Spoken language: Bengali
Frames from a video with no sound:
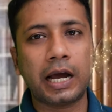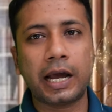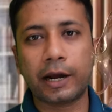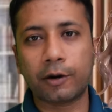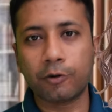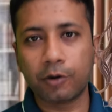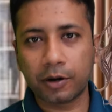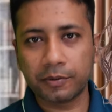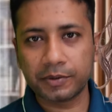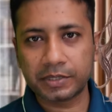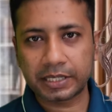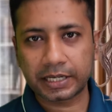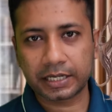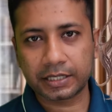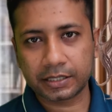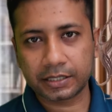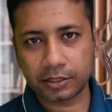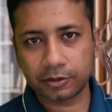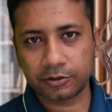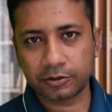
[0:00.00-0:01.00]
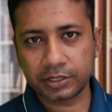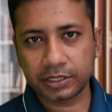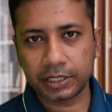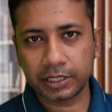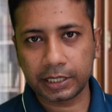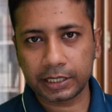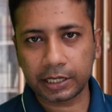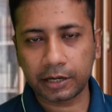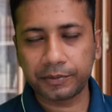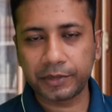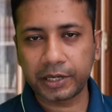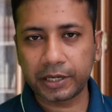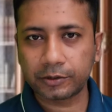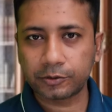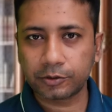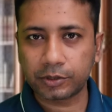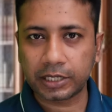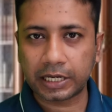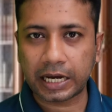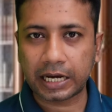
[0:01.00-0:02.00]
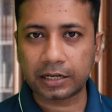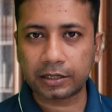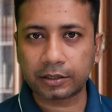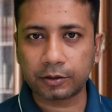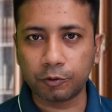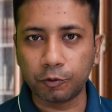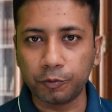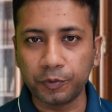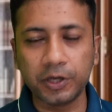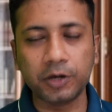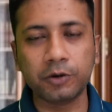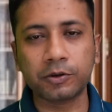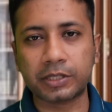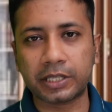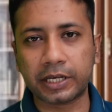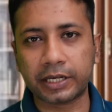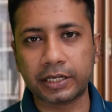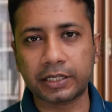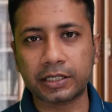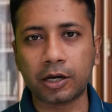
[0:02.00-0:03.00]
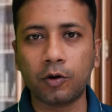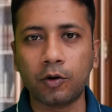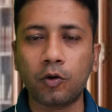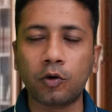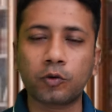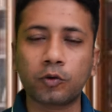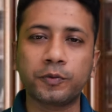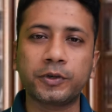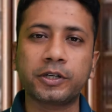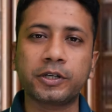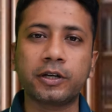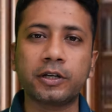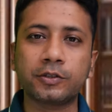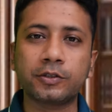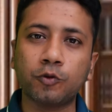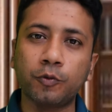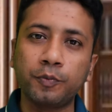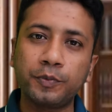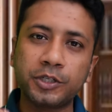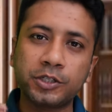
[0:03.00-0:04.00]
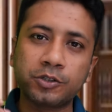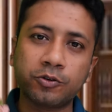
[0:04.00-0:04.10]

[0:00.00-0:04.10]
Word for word: এখন আমি যে কাজটা করছি এটা আমি যদি ঘুমিয়েও থাকি তাও অটোমেটিক্যালি চব্বিশ